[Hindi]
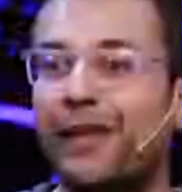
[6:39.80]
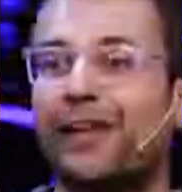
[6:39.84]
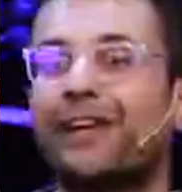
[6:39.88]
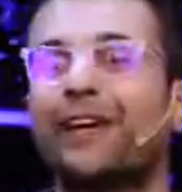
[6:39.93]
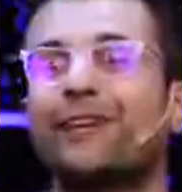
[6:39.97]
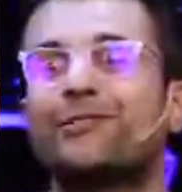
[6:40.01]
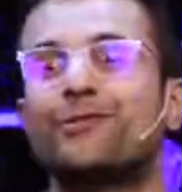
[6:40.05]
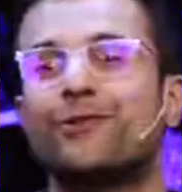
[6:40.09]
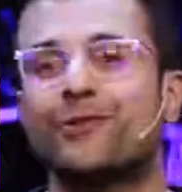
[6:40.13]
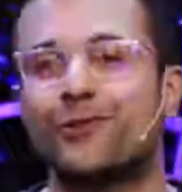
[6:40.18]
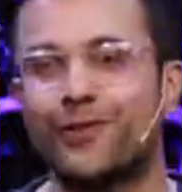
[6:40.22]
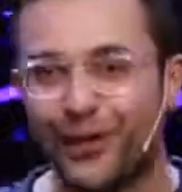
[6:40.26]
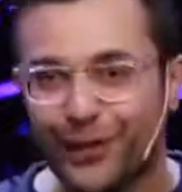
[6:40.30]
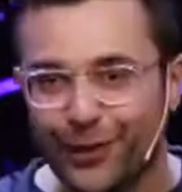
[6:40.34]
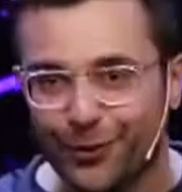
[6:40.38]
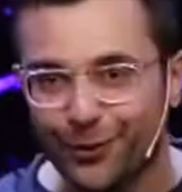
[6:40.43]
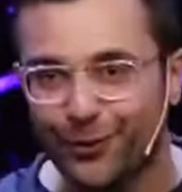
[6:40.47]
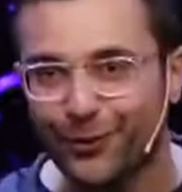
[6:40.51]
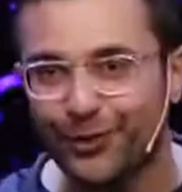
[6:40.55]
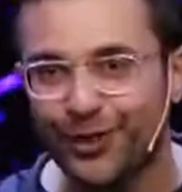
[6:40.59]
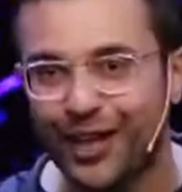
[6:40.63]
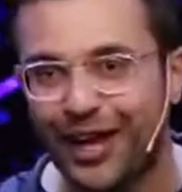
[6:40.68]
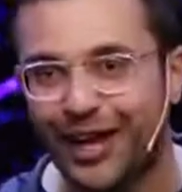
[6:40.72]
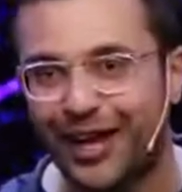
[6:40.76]
एक है जो सही
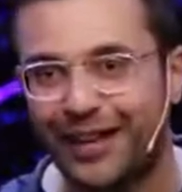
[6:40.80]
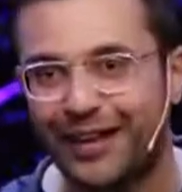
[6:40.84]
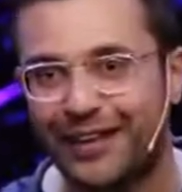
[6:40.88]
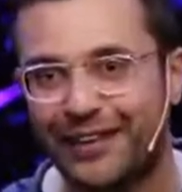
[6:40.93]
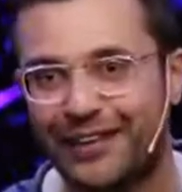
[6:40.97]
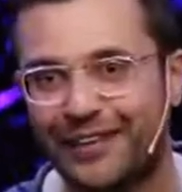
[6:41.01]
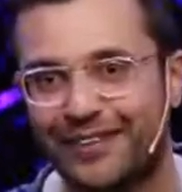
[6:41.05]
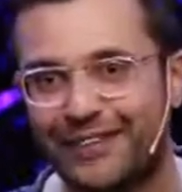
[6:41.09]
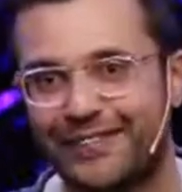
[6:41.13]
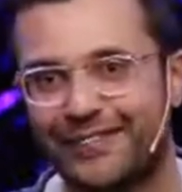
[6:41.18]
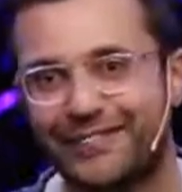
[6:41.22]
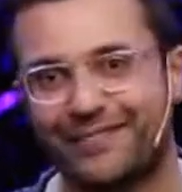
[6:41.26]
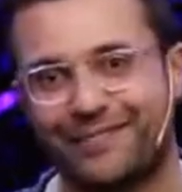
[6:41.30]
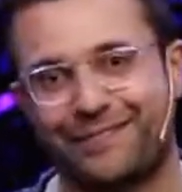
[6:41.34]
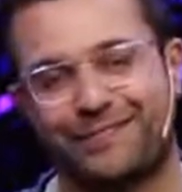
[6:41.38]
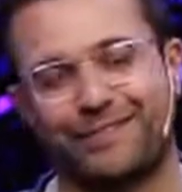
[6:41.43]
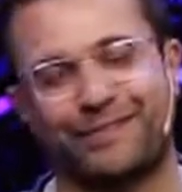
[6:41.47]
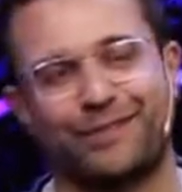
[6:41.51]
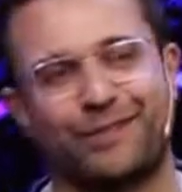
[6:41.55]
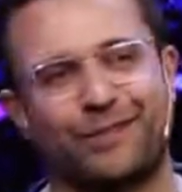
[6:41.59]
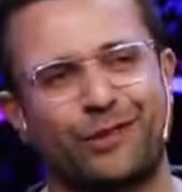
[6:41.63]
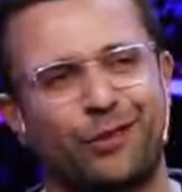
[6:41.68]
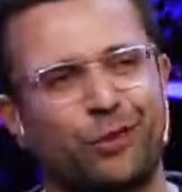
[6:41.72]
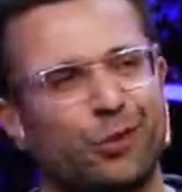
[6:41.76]
होता है
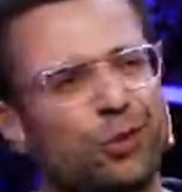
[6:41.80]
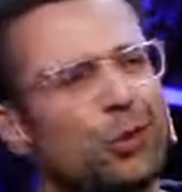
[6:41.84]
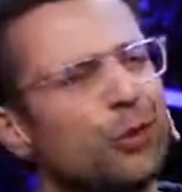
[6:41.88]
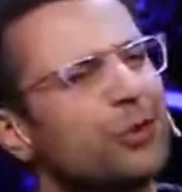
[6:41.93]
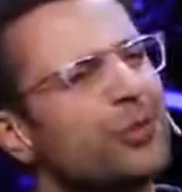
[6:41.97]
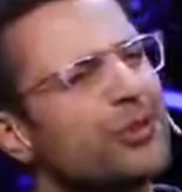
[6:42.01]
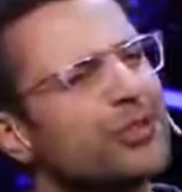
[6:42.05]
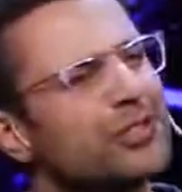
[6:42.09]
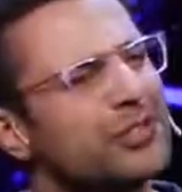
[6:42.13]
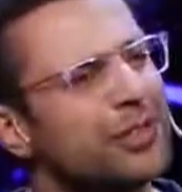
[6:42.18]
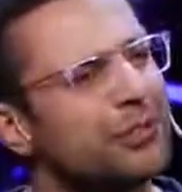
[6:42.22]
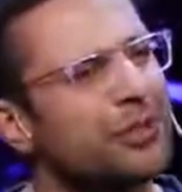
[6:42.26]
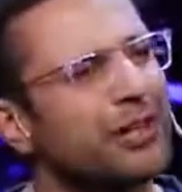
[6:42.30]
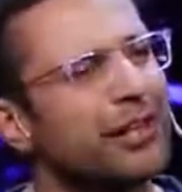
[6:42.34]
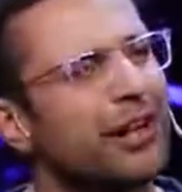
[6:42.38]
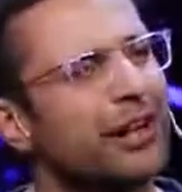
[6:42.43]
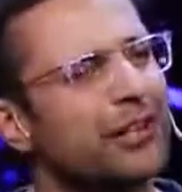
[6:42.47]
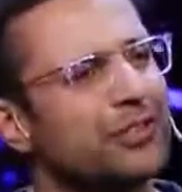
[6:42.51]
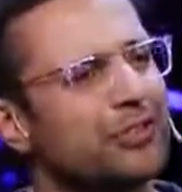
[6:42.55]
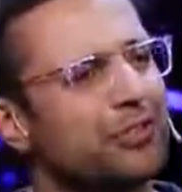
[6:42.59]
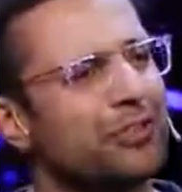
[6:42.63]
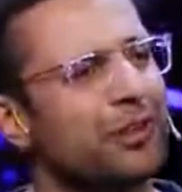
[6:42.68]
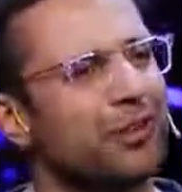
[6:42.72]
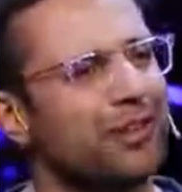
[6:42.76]
दोनों में जमीन
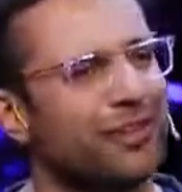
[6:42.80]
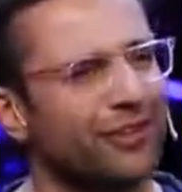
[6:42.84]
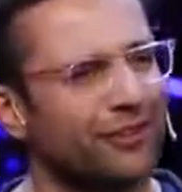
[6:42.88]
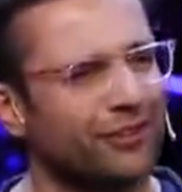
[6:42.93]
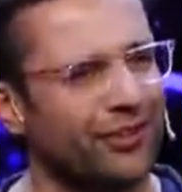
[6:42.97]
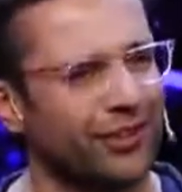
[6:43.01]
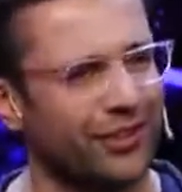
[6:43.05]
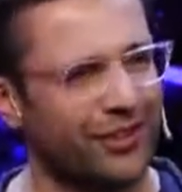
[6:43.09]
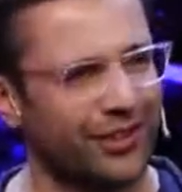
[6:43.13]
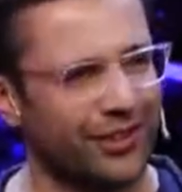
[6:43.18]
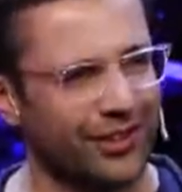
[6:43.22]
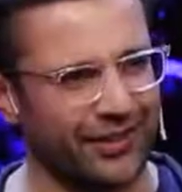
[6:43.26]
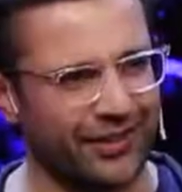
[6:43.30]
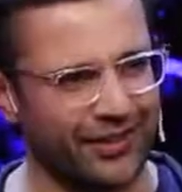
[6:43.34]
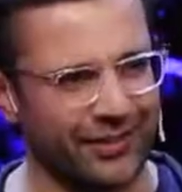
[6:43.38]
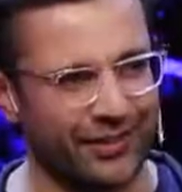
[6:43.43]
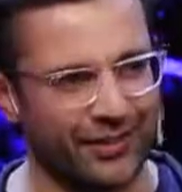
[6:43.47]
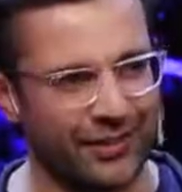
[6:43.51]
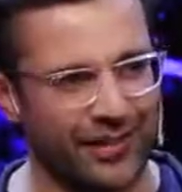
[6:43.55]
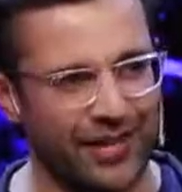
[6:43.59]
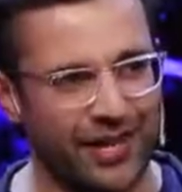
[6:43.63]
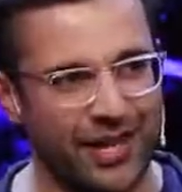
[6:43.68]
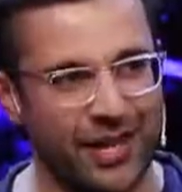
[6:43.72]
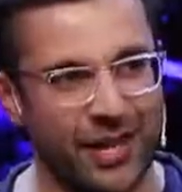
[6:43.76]
आसमान का फर्क
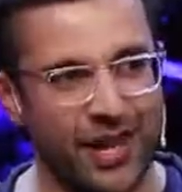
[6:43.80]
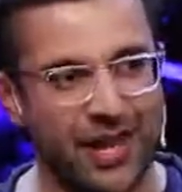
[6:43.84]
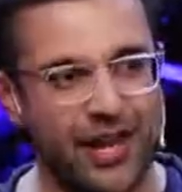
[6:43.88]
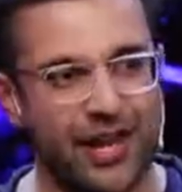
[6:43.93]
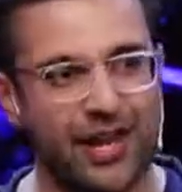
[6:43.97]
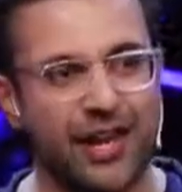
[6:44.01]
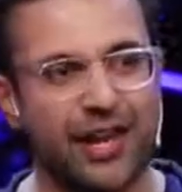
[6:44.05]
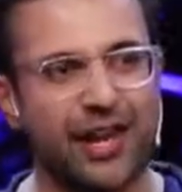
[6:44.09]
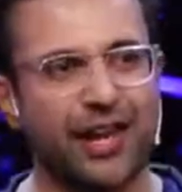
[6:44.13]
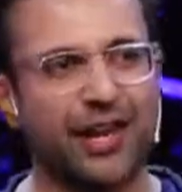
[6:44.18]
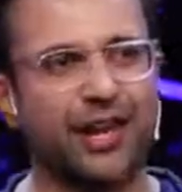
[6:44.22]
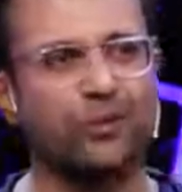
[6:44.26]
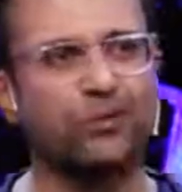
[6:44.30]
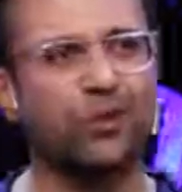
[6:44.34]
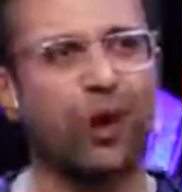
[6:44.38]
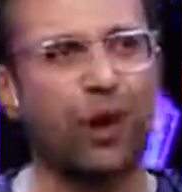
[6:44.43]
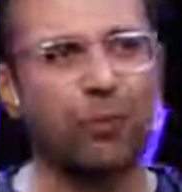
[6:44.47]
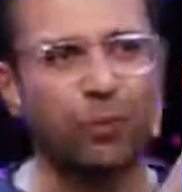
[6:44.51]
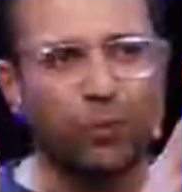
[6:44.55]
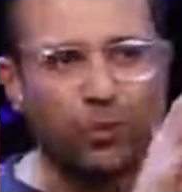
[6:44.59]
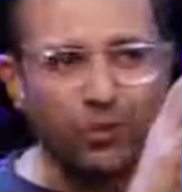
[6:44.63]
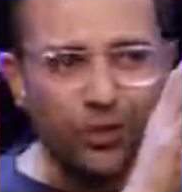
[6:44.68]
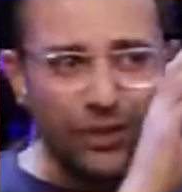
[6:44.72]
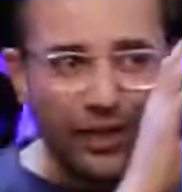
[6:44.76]
है एक है जो
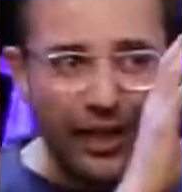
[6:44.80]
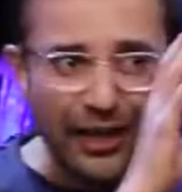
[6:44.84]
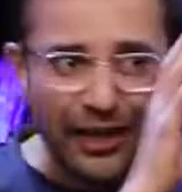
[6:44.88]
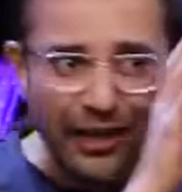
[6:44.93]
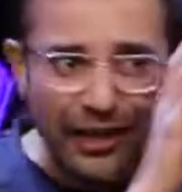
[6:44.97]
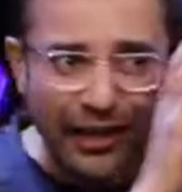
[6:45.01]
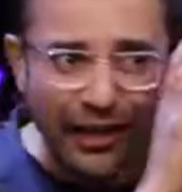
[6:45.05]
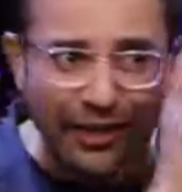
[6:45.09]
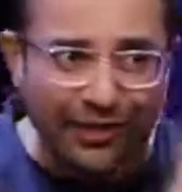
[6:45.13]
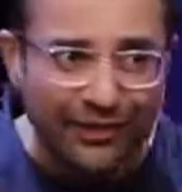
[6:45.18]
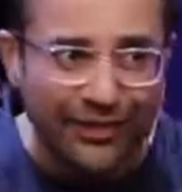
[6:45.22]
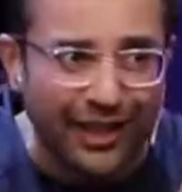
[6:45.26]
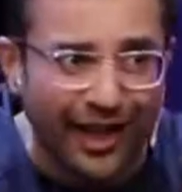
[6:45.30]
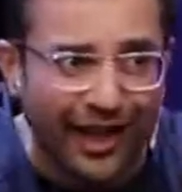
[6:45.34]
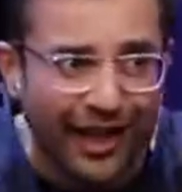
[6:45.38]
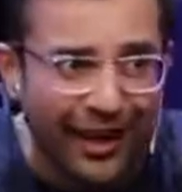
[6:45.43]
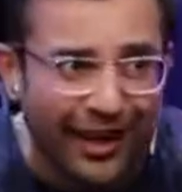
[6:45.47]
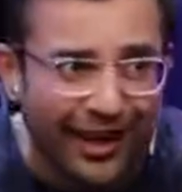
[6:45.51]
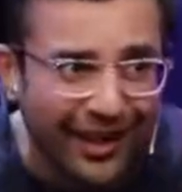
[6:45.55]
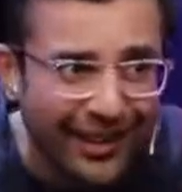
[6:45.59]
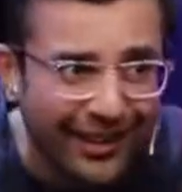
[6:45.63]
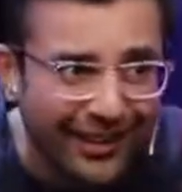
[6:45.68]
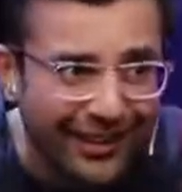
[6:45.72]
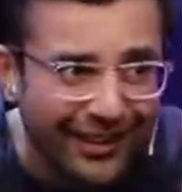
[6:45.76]
आपको सही लगता
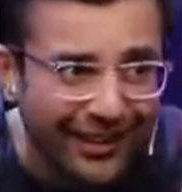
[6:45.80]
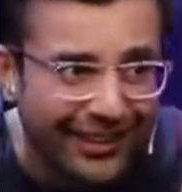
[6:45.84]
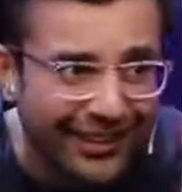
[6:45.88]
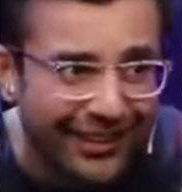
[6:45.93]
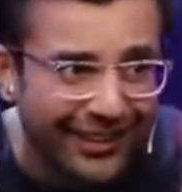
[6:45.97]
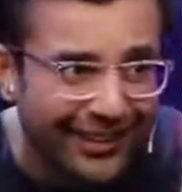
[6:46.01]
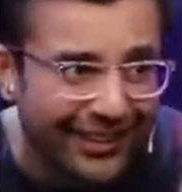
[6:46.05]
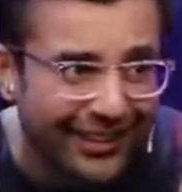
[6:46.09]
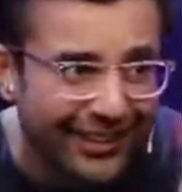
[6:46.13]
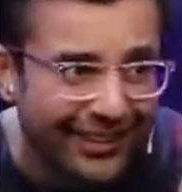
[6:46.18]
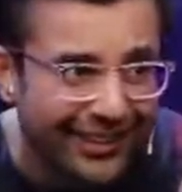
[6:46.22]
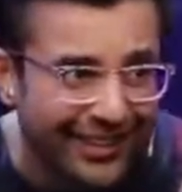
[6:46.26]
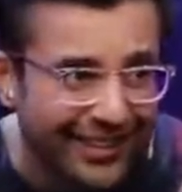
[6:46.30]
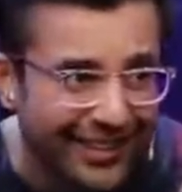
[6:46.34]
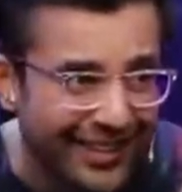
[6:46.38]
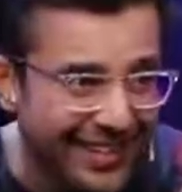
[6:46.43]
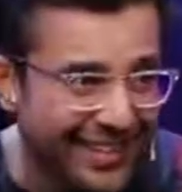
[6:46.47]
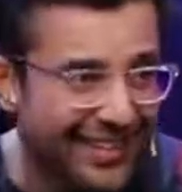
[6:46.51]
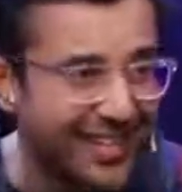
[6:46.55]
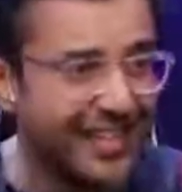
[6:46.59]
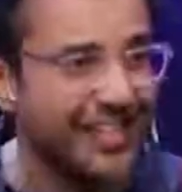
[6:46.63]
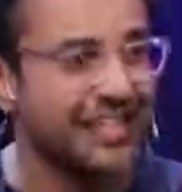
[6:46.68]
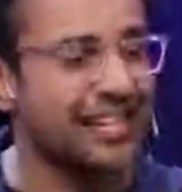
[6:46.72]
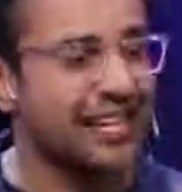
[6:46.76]
है
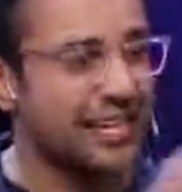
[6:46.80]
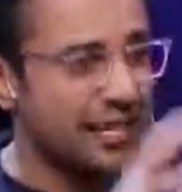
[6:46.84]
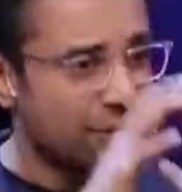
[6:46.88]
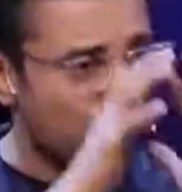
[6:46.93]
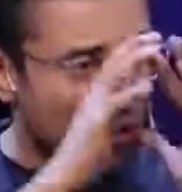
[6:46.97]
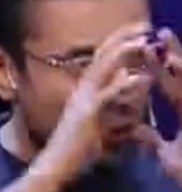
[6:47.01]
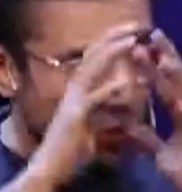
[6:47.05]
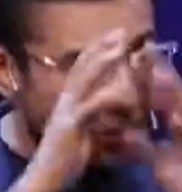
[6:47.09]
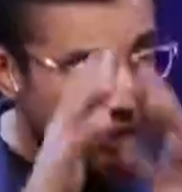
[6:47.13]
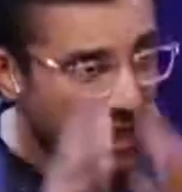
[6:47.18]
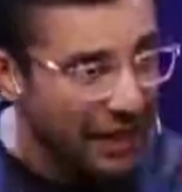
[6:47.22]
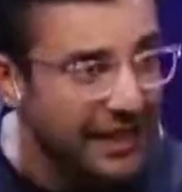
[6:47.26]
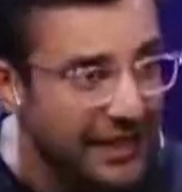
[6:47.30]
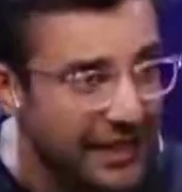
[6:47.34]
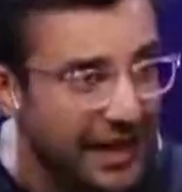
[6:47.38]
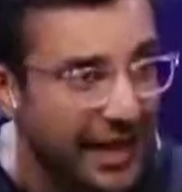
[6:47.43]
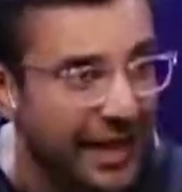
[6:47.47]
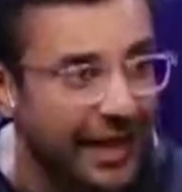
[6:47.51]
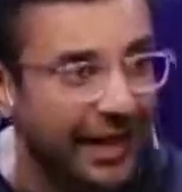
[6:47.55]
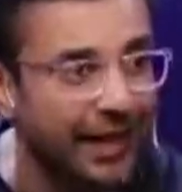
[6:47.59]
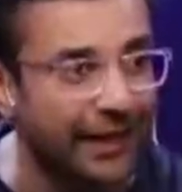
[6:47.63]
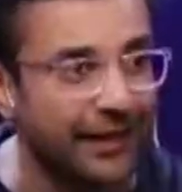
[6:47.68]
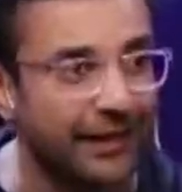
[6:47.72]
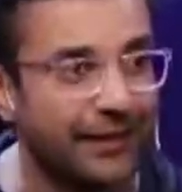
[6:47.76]
एक है जो सही
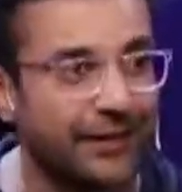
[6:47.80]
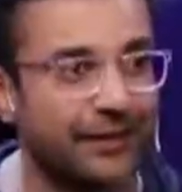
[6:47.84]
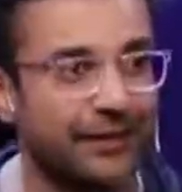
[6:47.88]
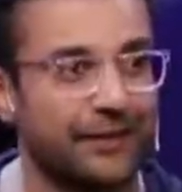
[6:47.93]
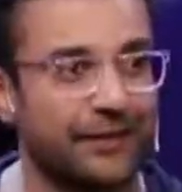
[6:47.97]
है